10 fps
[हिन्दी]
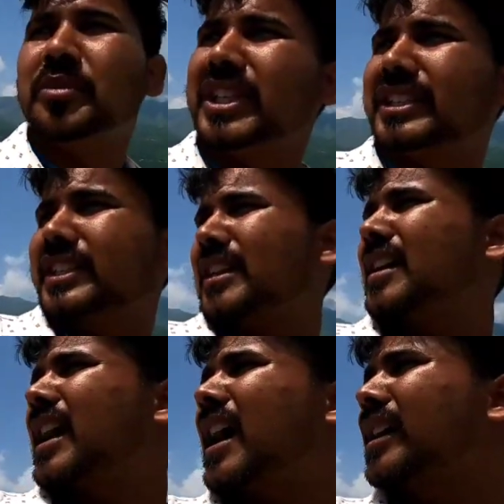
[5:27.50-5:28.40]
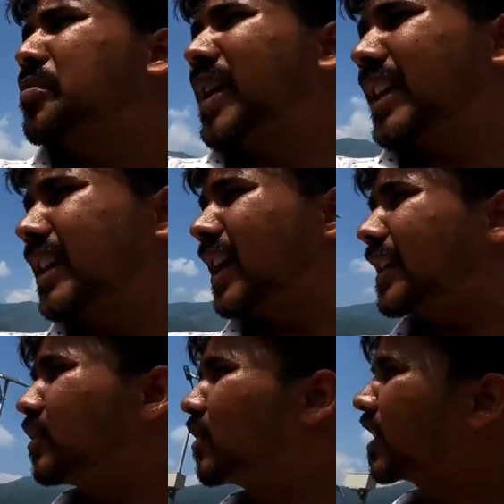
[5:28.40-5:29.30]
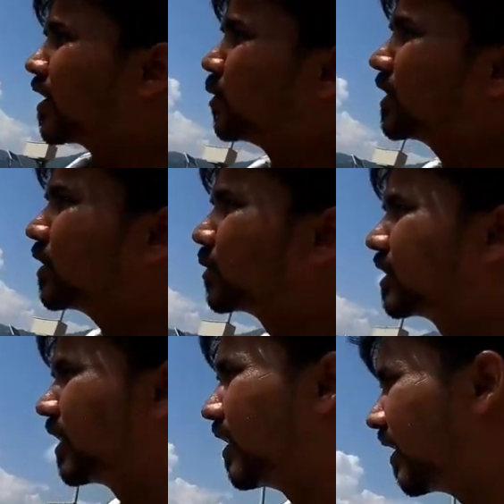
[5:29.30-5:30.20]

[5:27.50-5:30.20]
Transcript: मनीष यहाँ आगे पैराग्लाइडिंग वगैरह होती है कुछ